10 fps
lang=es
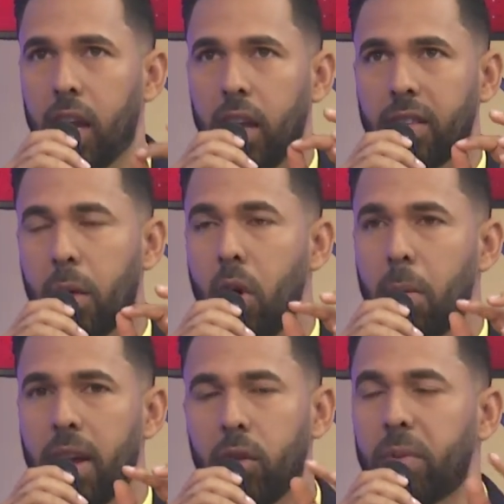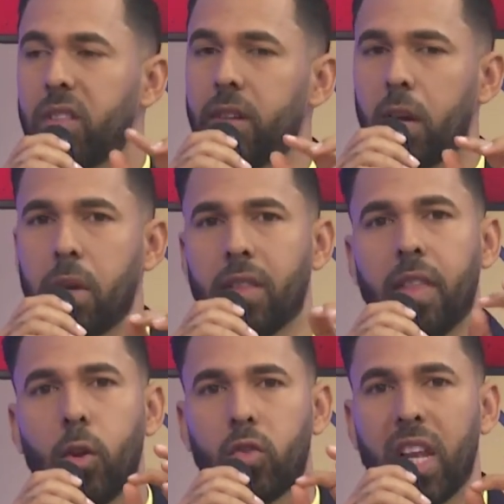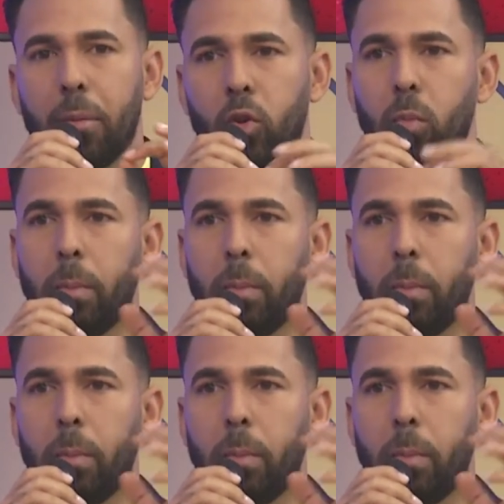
estamos hablando específicamente de los labios